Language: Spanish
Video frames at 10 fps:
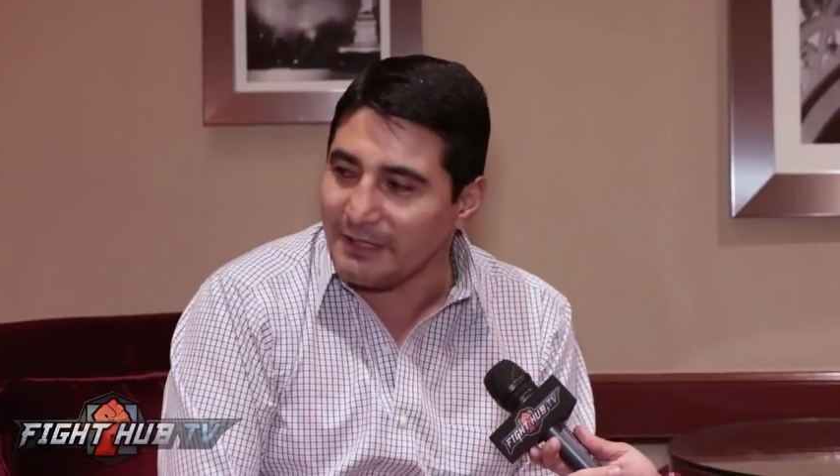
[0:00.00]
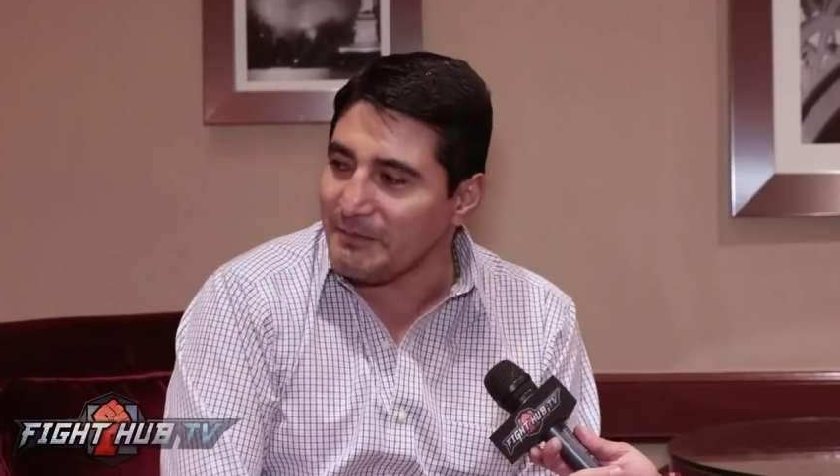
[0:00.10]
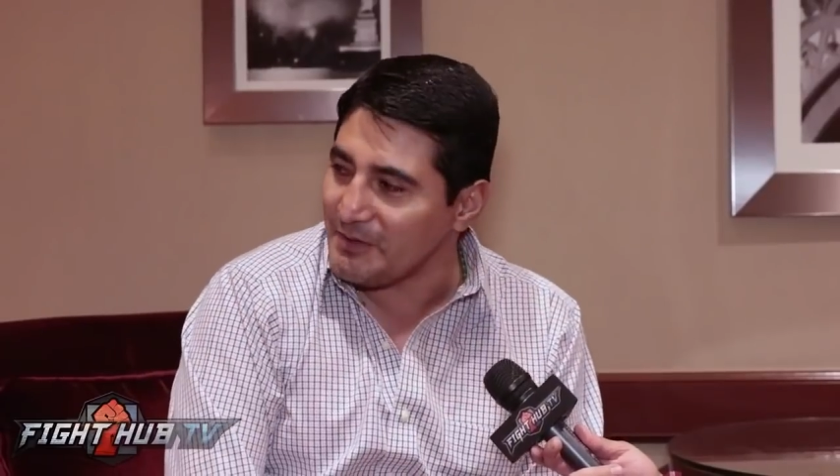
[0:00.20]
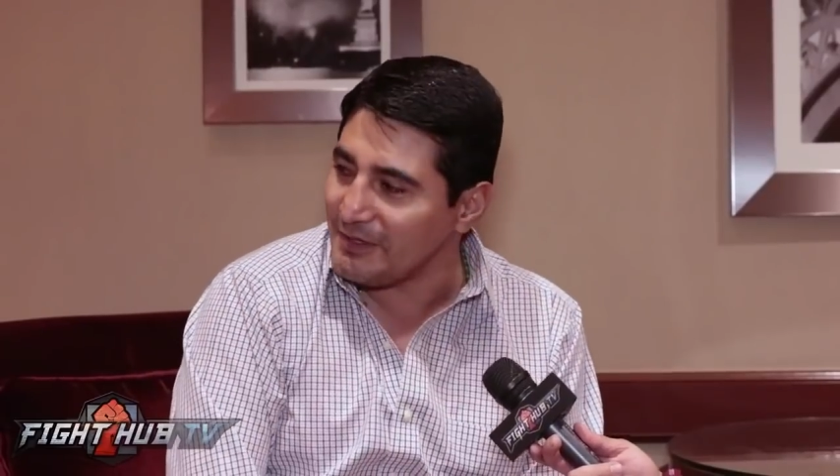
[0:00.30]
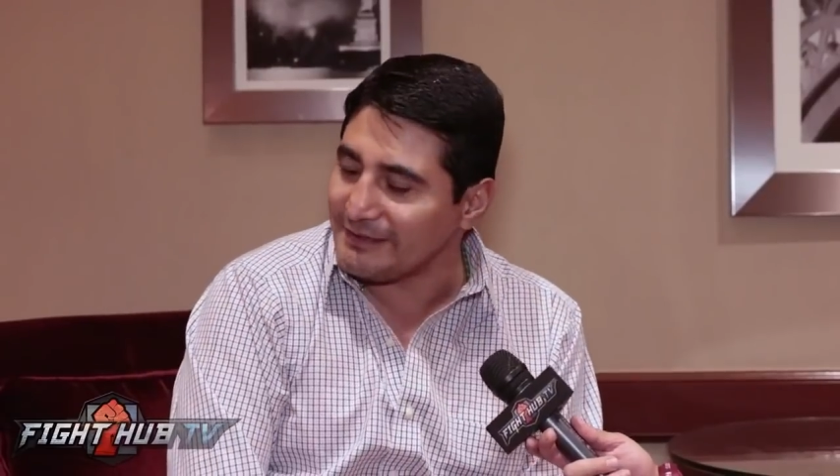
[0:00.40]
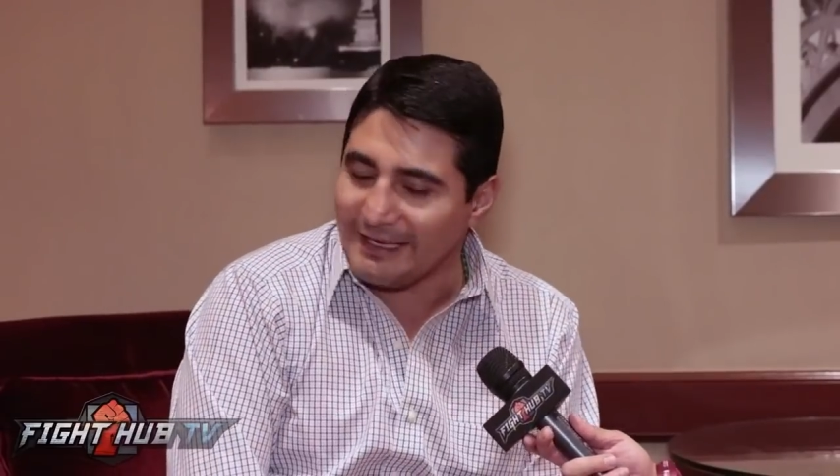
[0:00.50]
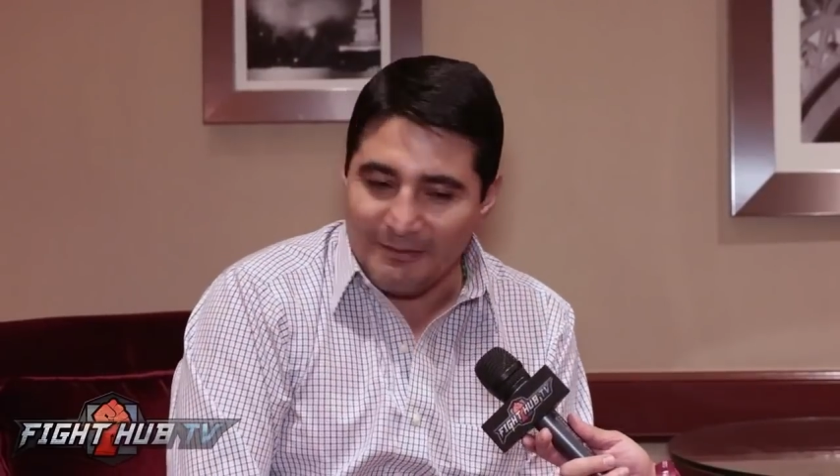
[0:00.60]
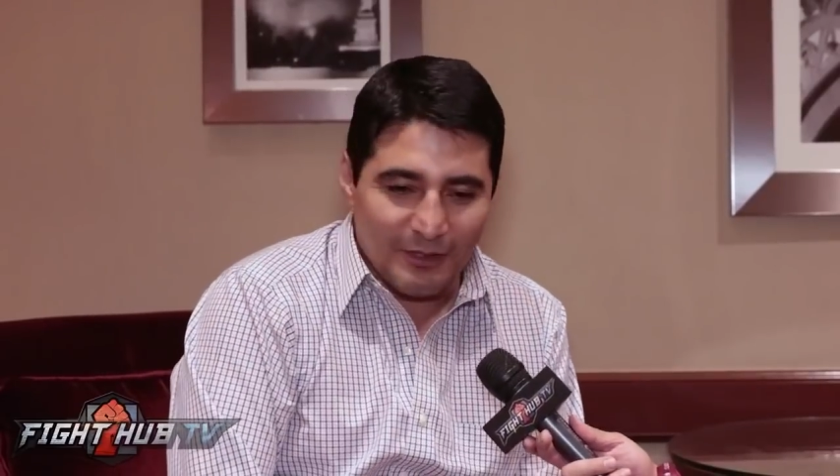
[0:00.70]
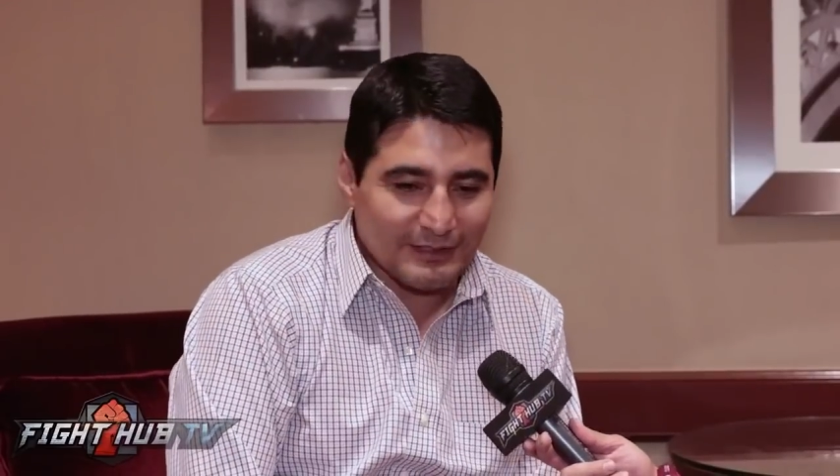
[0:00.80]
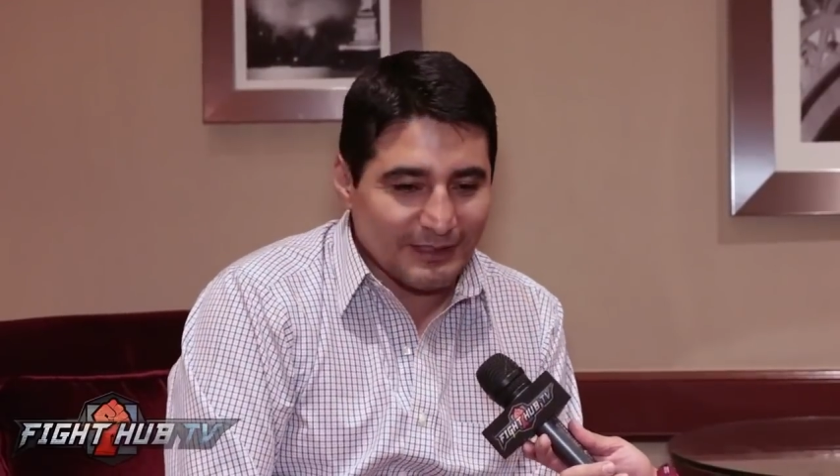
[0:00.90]
100 millones en
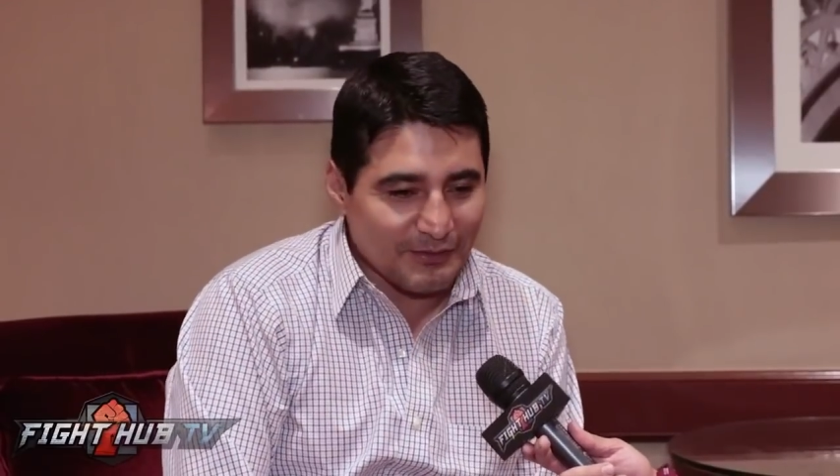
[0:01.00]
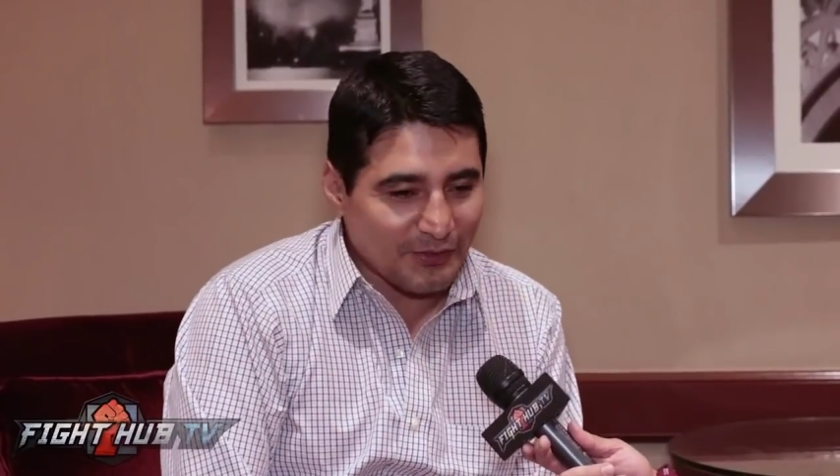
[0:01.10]
la bolsa,